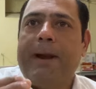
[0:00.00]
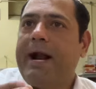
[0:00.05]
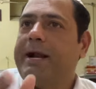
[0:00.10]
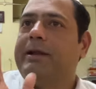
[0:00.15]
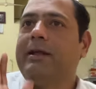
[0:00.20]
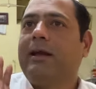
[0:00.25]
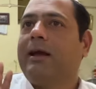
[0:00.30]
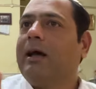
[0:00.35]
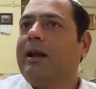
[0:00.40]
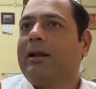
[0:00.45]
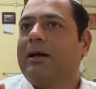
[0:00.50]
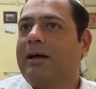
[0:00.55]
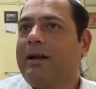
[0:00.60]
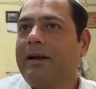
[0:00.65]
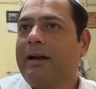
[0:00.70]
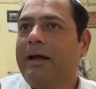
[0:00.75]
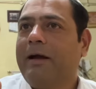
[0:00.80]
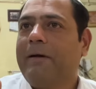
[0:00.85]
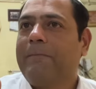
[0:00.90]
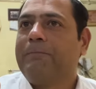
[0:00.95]
प्रैक्टिकल
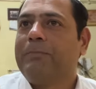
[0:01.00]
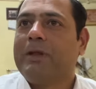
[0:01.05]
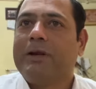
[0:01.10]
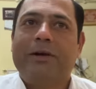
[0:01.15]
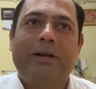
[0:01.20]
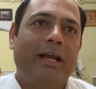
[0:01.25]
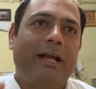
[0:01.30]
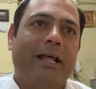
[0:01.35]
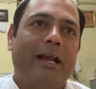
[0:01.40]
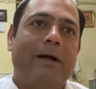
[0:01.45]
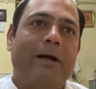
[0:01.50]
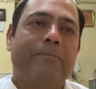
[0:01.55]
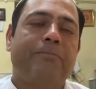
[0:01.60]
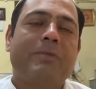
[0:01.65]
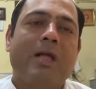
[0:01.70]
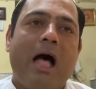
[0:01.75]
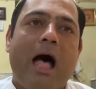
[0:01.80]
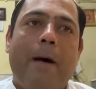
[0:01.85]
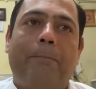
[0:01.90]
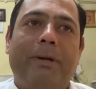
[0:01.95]
करना है ठीक है ना
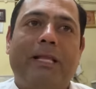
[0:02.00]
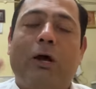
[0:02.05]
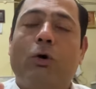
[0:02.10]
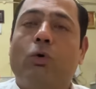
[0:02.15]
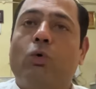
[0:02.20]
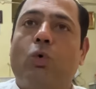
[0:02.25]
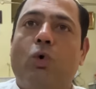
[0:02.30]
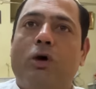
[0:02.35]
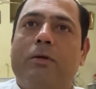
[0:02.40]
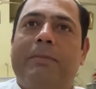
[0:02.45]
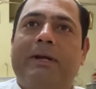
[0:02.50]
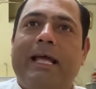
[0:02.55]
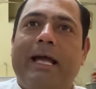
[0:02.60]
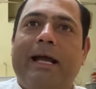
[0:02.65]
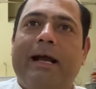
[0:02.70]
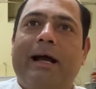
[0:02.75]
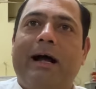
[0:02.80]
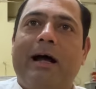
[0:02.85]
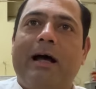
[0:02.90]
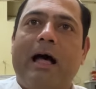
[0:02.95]
अब बताओ कौन
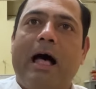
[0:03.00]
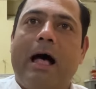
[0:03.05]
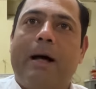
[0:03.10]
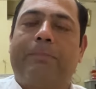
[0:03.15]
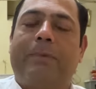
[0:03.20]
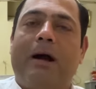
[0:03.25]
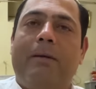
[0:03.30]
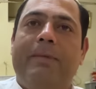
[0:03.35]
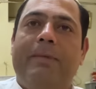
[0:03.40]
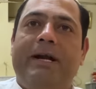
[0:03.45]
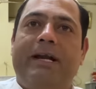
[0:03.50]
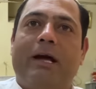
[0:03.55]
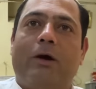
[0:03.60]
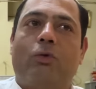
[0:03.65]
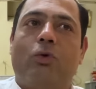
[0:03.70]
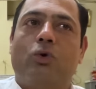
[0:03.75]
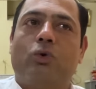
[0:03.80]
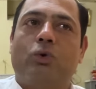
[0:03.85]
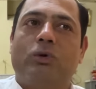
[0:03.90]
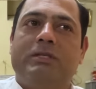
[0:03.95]
बताएगा आपका बेटा
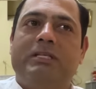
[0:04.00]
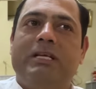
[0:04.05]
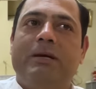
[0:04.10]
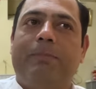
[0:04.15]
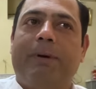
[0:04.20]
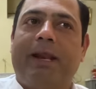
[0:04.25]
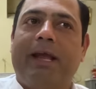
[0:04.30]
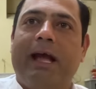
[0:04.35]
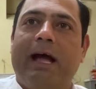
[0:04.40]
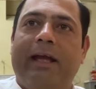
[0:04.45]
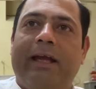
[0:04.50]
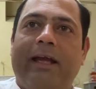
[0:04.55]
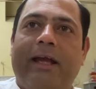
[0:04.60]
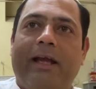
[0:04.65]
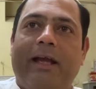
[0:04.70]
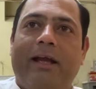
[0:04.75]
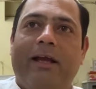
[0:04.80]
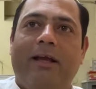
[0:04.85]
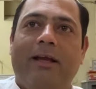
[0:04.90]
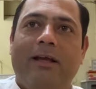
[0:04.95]
कौन कौन सी पर्याय
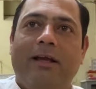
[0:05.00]
है